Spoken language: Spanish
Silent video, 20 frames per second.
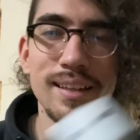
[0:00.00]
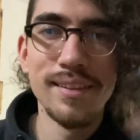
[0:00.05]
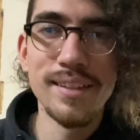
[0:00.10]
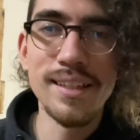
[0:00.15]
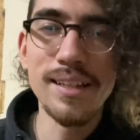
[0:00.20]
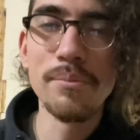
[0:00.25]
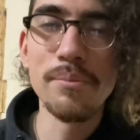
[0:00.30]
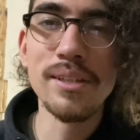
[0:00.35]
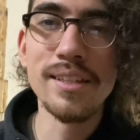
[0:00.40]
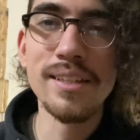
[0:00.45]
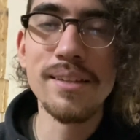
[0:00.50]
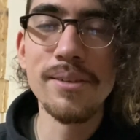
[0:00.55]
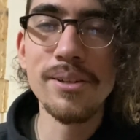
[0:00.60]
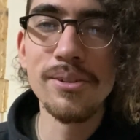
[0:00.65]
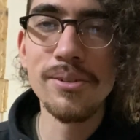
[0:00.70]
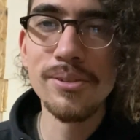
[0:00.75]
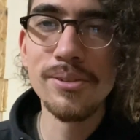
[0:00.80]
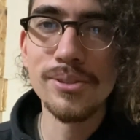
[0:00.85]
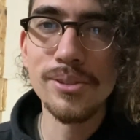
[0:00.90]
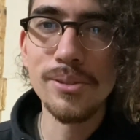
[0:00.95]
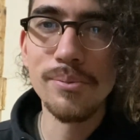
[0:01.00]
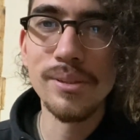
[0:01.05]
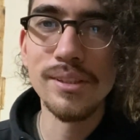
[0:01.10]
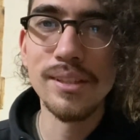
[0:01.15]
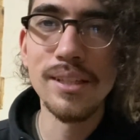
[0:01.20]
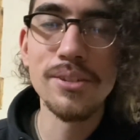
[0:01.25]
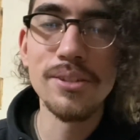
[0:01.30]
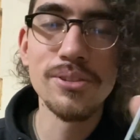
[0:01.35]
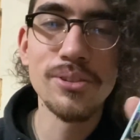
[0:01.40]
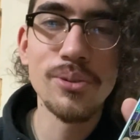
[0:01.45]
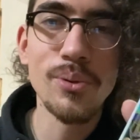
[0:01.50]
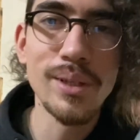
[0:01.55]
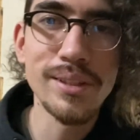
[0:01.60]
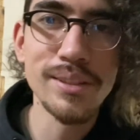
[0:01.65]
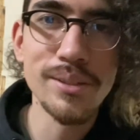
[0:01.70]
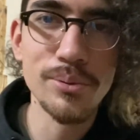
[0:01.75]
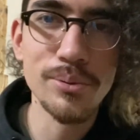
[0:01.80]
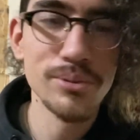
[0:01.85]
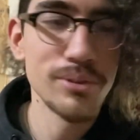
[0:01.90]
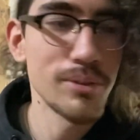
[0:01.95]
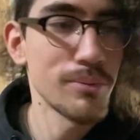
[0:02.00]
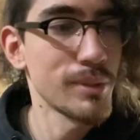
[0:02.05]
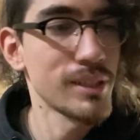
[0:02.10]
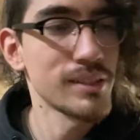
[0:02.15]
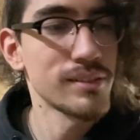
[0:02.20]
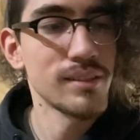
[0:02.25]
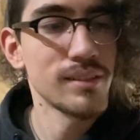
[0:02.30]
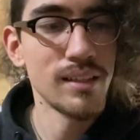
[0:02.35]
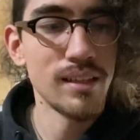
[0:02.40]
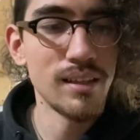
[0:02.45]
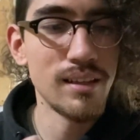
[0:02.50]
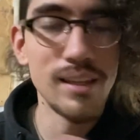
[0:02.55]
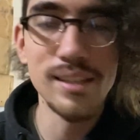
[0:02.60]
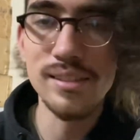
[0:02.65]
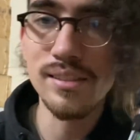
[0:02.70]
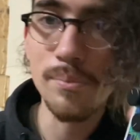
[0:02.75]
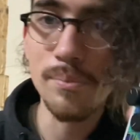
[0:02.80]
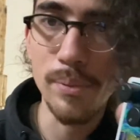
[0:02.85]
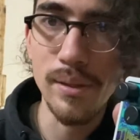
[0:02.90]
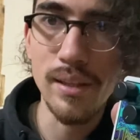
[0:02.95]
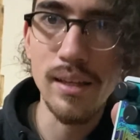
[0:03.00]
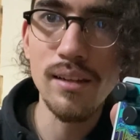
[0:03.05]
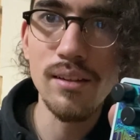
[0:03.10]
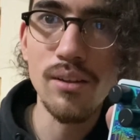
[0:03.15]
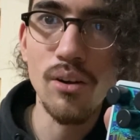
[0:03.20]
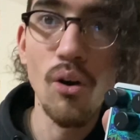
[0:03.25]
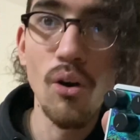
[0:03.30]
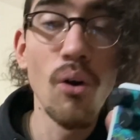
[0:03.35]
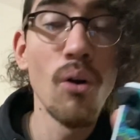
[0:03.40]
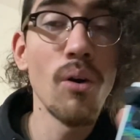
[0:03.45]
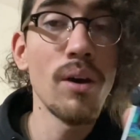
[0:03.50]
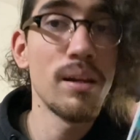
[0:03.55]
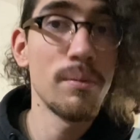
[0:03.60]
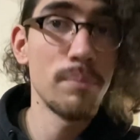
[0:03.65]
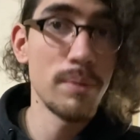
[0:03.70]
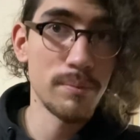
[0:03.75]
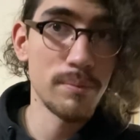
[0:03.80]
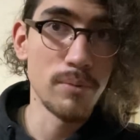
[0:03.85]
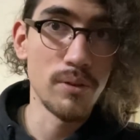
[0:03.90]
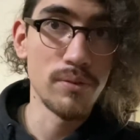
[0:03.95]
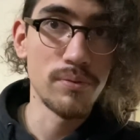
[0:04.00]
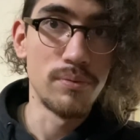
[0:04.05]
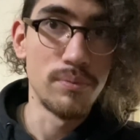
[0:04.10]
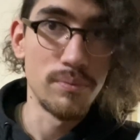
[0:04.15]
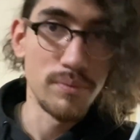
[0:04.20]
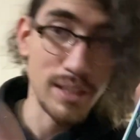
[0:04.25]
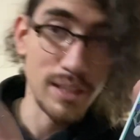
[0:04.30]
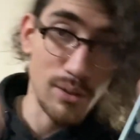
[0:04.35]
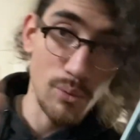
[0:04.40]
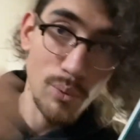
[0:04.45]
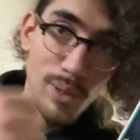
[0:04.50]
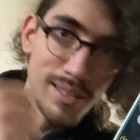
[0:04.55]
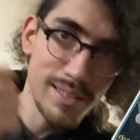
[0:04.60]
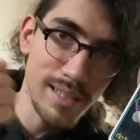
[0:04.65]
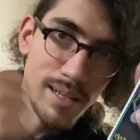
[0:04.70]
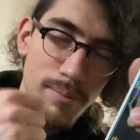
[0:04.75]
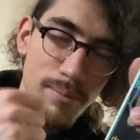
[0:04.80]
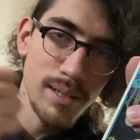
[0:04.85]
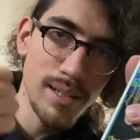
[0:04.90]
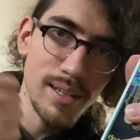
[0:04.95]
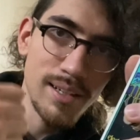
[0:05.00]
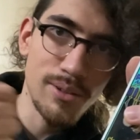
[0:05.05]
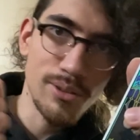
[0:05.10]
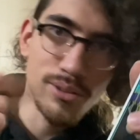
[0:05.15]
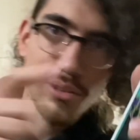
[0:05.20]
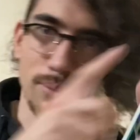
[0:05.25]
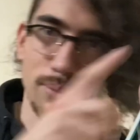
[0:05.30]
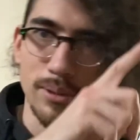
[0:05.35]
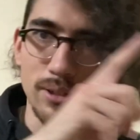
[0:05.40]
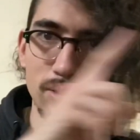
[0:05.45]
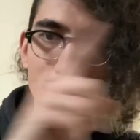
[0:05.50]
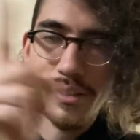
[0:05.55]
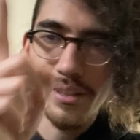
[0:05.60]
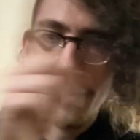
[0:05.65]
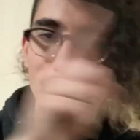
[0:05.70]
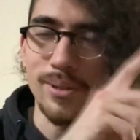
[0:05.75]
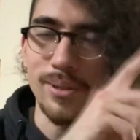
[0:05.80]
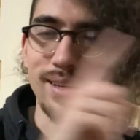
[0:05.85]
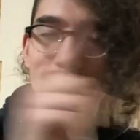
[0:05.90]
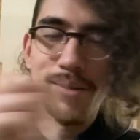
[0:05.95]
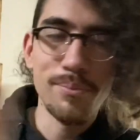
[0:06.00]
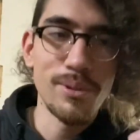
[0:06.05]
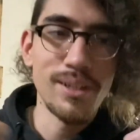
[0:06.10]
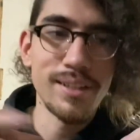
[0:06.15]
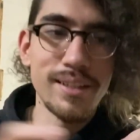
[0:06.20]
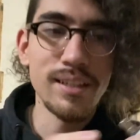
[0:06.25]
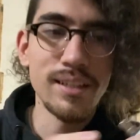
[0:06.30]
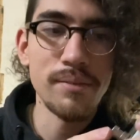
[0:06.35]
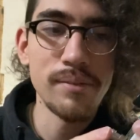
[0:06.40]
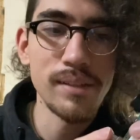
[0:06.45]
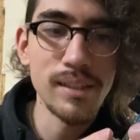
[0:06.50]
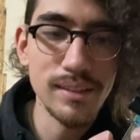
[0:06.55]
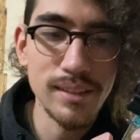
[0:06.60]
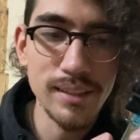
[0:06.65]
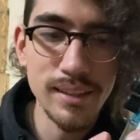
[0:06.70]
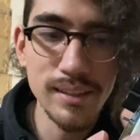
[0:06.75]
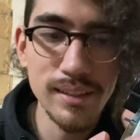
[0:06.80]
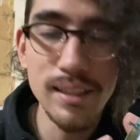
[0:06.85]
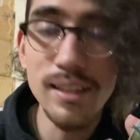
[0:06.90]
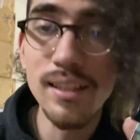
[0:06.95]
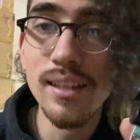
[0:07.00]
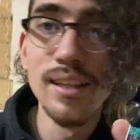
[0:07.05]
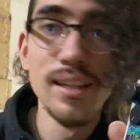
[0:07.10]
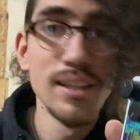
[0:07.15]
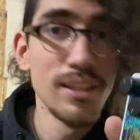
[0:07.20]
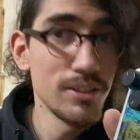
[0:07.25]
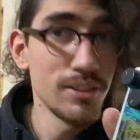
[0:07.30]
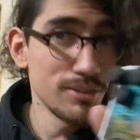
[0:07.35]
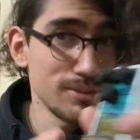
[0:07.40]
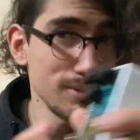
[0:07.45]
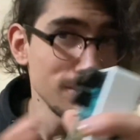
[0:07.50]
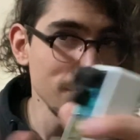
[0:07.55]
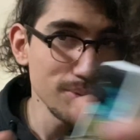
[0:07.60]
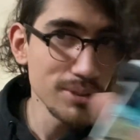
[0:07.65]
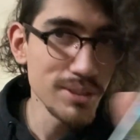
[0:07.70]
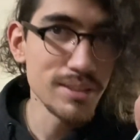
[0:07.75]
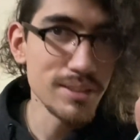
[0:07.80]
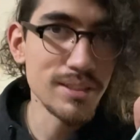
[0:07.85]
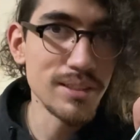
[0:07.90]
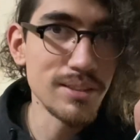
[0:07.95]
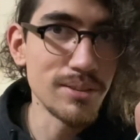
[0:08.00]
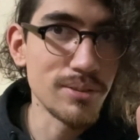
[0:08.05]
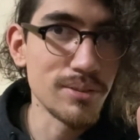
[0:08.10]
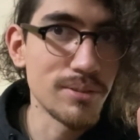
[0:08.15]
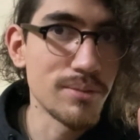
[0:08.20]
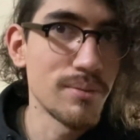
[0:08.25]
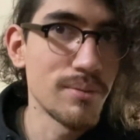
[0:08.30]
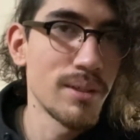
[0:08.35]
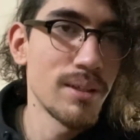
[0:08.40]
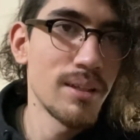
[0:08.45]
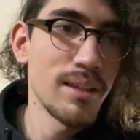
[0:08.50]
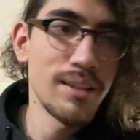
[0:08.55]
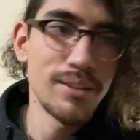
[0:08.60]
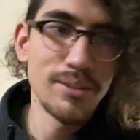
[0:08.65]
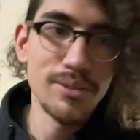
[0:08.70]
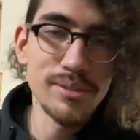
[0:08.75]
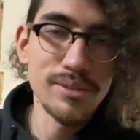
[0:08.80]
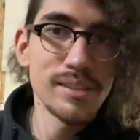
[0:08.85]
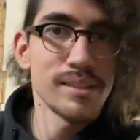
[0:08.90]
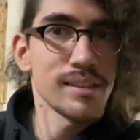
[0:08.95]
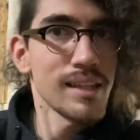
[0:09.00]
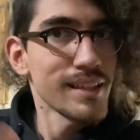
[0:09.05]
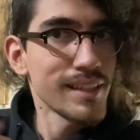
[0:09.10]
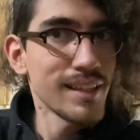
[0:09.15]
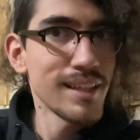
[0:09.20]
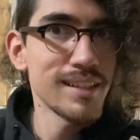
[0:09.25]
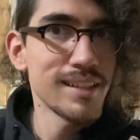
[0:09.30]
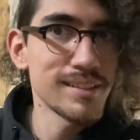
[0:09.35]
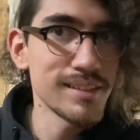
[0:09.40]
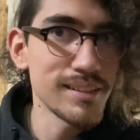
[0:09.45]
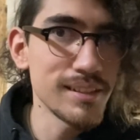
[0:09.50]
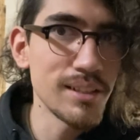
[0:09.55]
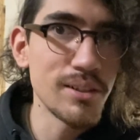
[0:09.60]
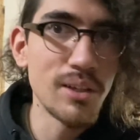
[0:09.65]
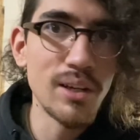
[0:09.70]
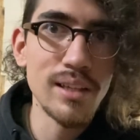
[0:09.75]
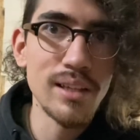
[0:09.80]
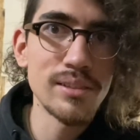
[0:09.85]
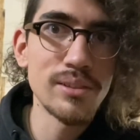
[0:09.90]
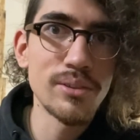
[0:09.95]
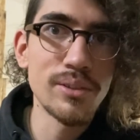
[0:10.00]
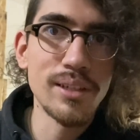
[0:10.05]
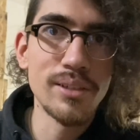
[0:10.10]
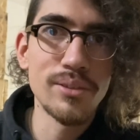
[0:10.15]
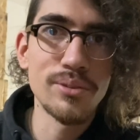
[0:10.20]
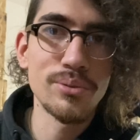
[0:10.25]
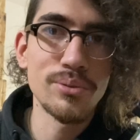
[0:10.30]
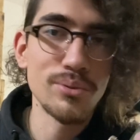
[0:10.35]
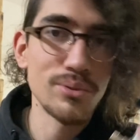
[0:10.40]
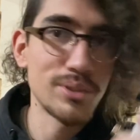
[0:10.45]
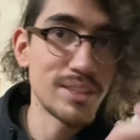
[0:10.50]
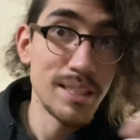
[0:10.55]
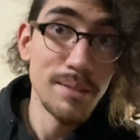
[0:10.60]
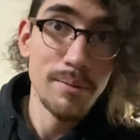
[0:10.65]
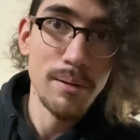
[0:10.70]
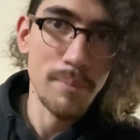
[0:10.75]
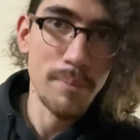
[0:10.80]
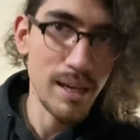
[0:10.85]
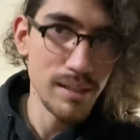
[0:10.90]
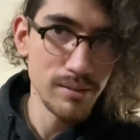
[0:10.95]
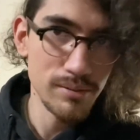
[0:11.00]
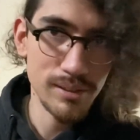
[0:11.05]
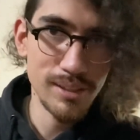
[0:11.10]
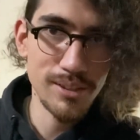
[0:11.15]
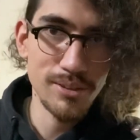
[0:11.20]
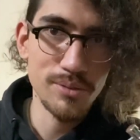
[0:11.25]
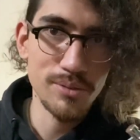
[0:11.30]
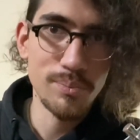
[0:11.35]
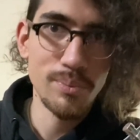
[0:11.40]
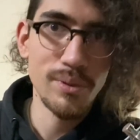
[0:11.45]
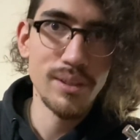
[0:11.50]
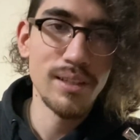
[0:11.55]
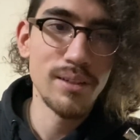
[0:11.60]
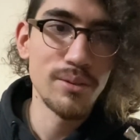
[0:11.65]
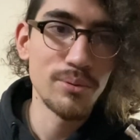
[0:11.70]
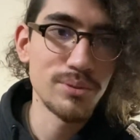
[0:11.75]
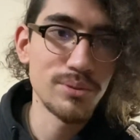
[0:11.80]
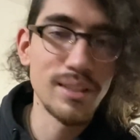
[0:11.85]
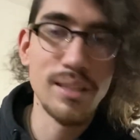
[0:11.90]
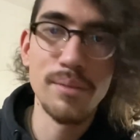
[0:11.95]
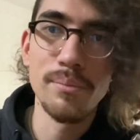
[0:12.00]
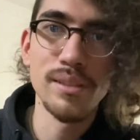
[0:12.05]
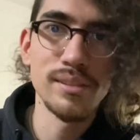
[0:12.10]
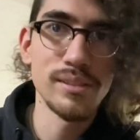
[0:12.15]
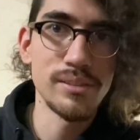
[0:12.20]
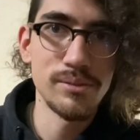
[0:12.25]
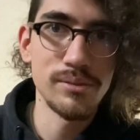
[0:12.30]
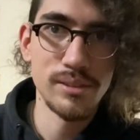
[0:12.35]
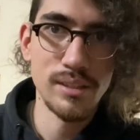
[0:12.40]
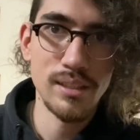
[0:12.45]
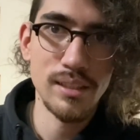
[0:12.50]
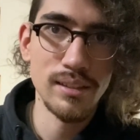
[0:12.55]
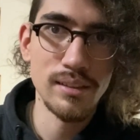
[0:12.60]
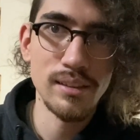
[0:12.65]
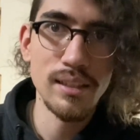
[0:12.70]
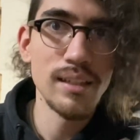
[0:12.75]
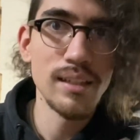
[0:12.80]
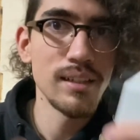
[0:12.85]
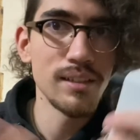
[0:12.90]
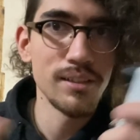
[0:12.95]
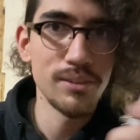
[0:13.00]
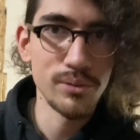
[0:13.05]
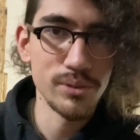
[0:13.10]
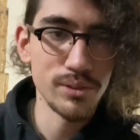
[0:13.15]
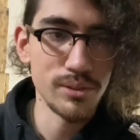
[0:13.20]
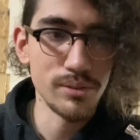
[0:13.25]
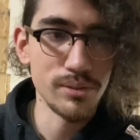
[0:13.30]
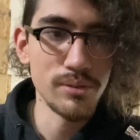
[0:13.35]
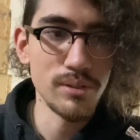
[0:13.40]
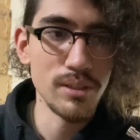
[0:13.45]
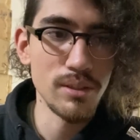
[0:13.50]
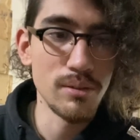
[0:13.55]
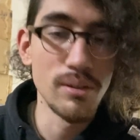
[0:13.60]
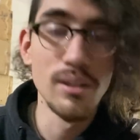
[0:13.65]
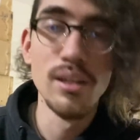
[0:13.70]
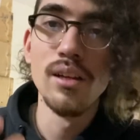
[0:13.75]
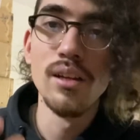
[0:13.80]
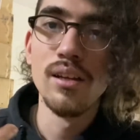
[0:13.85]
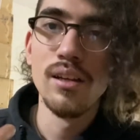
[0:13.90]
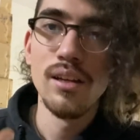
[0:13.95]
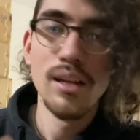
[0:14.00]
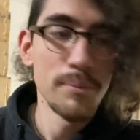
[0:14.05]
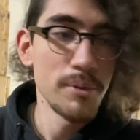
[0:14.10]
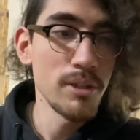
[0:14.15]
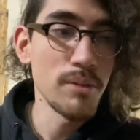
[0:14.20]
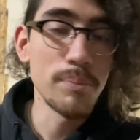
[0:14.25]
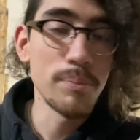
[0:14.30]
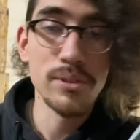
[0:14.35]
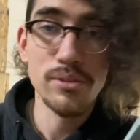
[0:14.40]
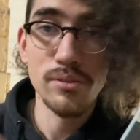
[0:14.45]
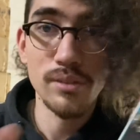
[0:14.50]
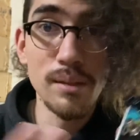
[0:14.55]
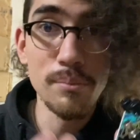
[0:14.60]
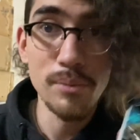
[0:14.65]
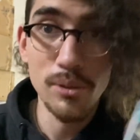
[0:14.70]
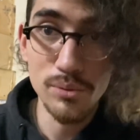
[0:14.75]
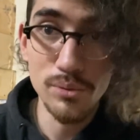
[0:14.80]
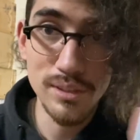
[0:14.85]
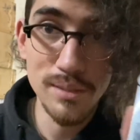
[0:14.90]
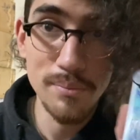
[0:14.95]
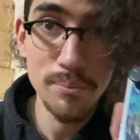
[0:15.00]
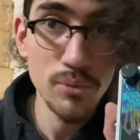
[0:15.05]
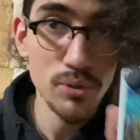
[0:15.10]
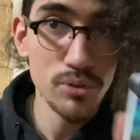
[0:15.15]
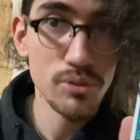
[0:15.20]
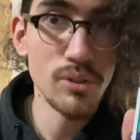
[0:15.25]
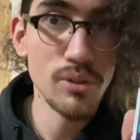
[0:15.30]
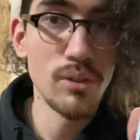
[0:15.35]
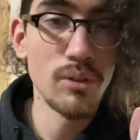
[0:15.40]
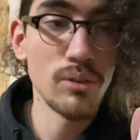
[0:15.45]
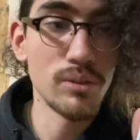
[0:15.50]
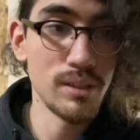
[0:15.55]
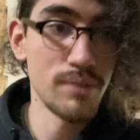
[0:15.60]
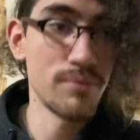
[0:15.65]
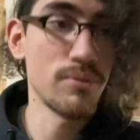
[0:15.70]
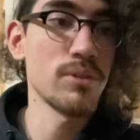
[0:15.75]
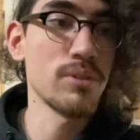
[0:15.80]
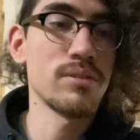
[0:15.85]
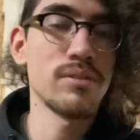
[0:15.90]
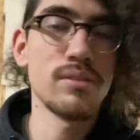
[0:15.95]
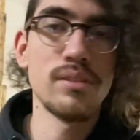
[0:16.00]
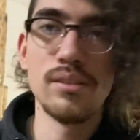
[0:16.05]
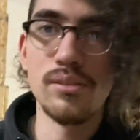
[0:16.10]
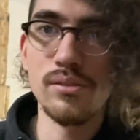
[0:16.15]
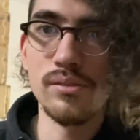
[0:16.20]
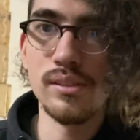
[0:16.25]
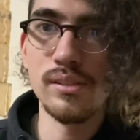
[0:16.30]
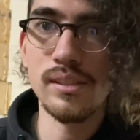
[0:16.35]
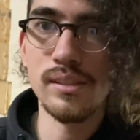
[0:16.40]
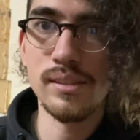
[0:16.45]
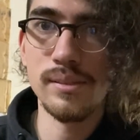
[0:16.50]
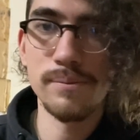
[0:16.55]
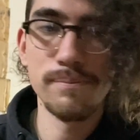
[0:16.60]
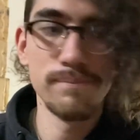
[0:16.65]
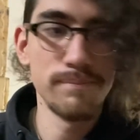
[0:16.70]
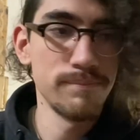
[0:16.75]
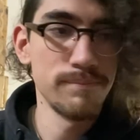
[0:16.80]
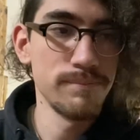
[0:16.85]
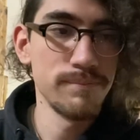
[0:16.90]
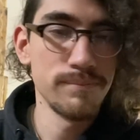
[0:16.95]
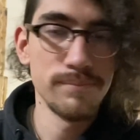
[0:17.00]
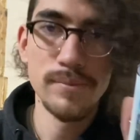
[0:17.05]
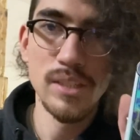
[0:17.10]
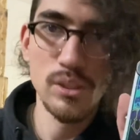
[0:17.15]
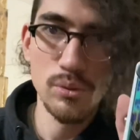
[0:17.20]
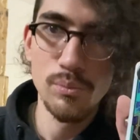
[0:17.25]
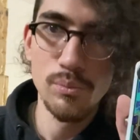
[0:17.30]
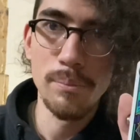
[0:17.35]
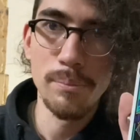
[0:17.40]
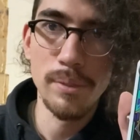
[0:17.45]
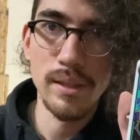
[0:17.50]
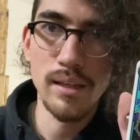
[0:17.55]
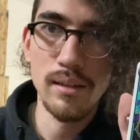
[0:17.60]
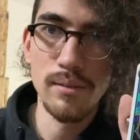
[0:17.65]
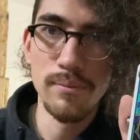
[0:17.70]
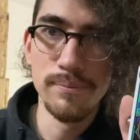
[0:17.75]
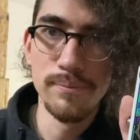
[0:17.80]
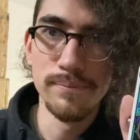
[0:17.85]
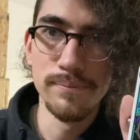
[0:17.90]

Déjame aquí abajo en los comentarios cuál te gustó más, este pedal o el Big Muff, del cual ya hablé en otro video que te voy a dejar por aquí arriba en la etiqueta. Son muy distintos, entonces hay que decidir qué es lo que nos sirve más o qué nos puede gustar más en nuestra guitarra y en nuestro sonido. A mí en lo personal me gusta mucho el Octafoss, entonces es un buen pedal.